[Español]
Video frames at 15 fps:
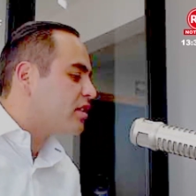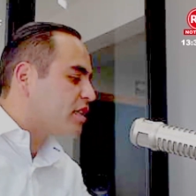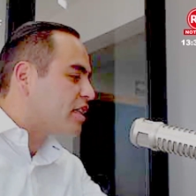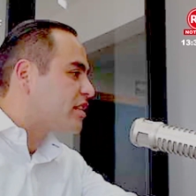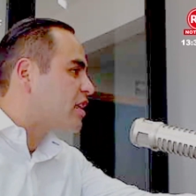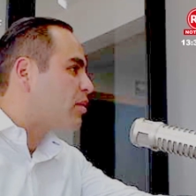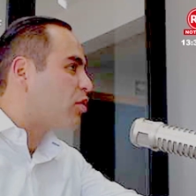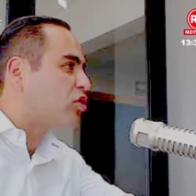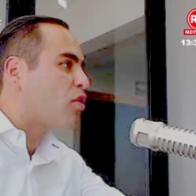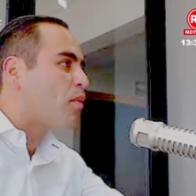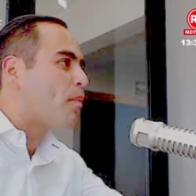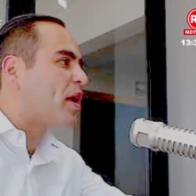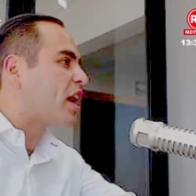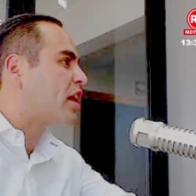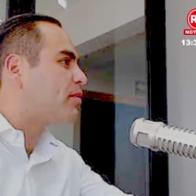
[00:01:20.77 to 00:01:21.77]
y está el botón
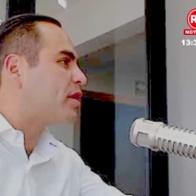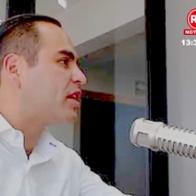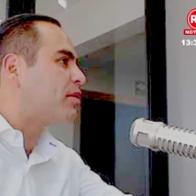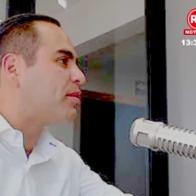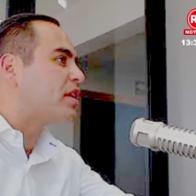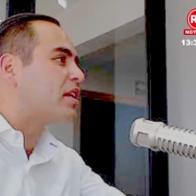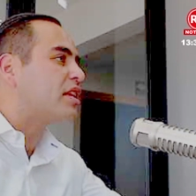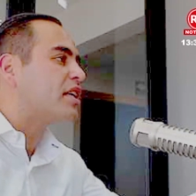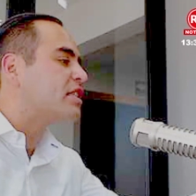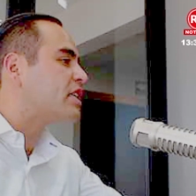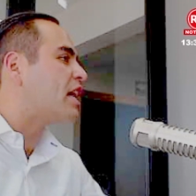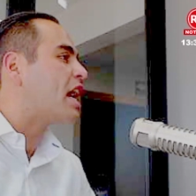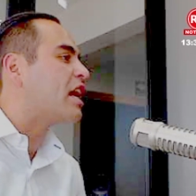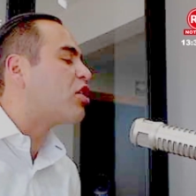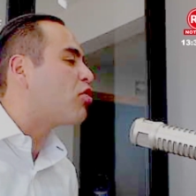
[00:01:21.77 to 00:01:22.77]
becas 2023 y
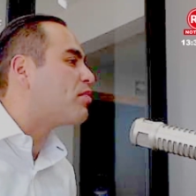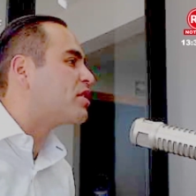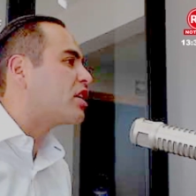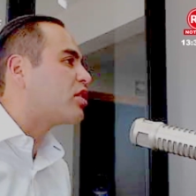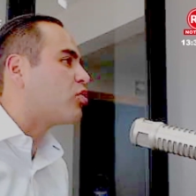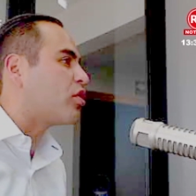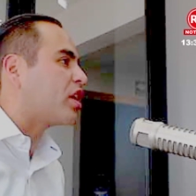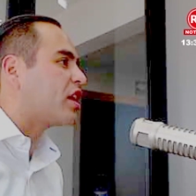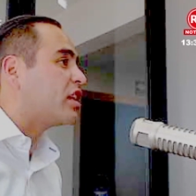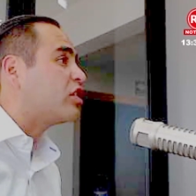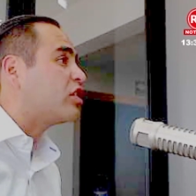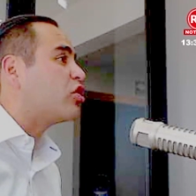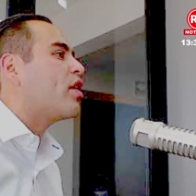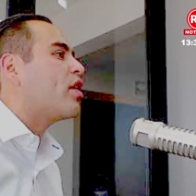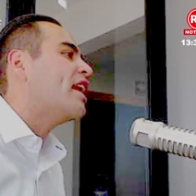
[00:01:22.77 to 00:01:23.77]
ahí comienza tu
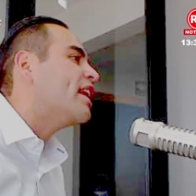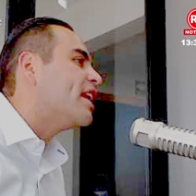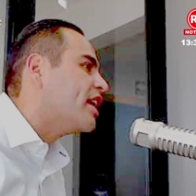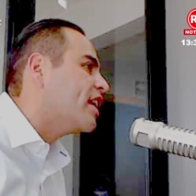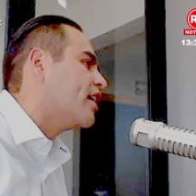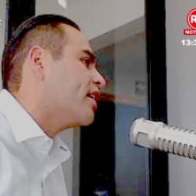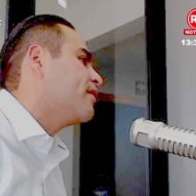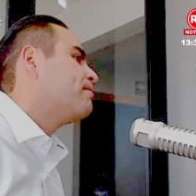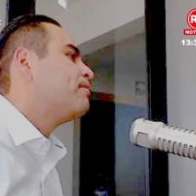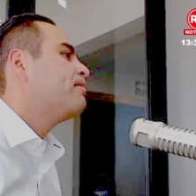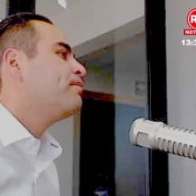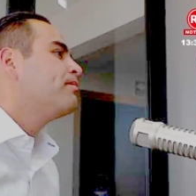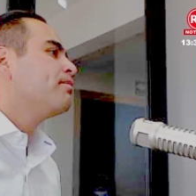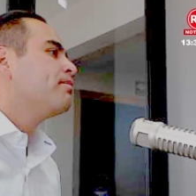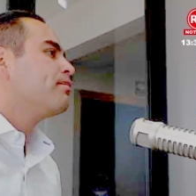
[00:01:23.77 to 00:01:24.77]
registro en línea. ¿Todo
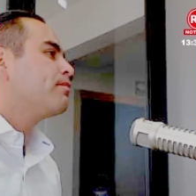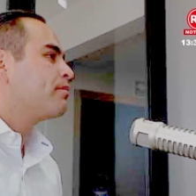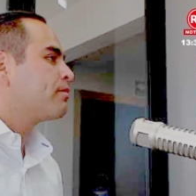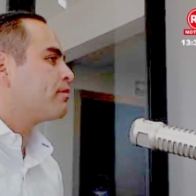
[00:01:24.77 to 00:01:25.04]
el trámite